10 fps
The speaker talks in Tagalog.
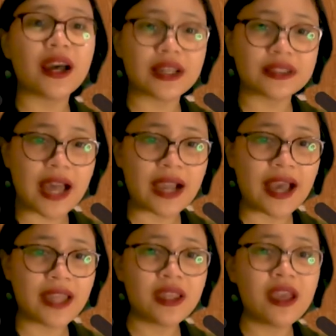
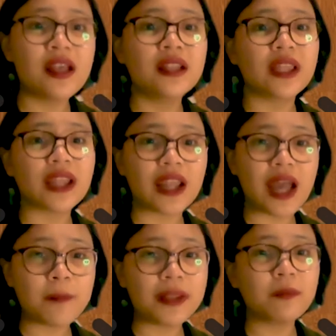karagdagan,
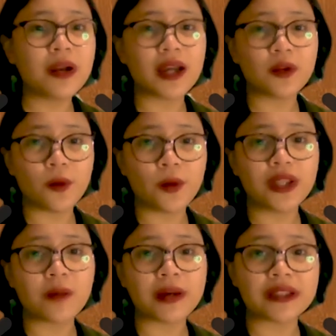nararapat
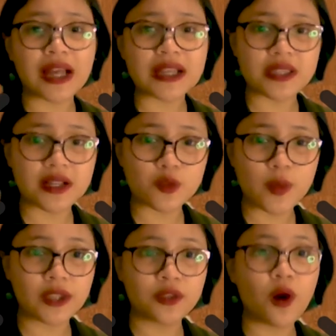magkaroon ng pagtaas ng
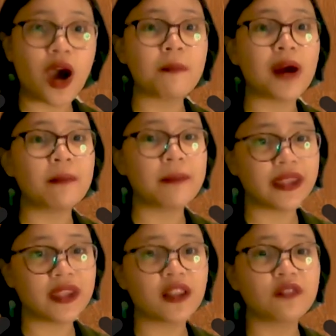sweldo ang mga
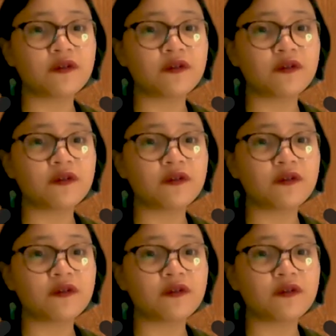medical